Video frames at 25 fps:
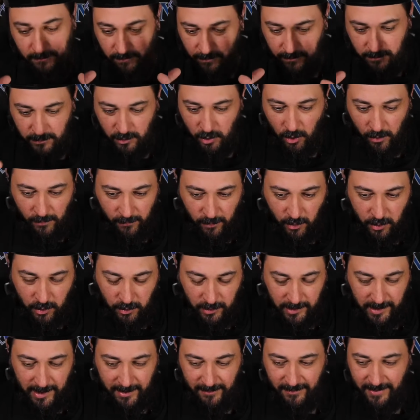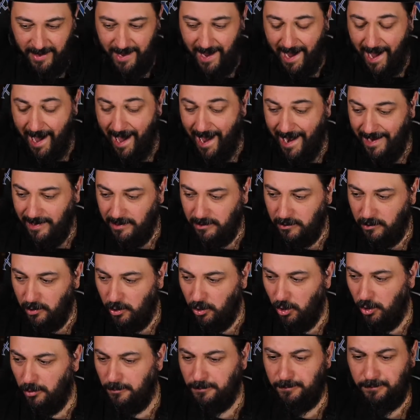Non voglio dirvi
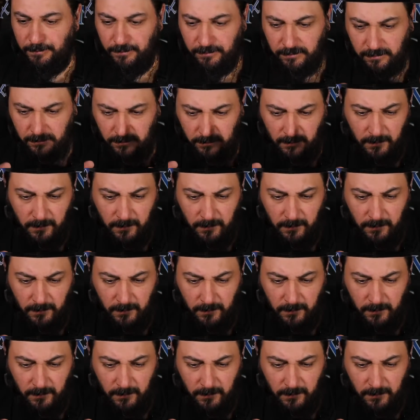altro,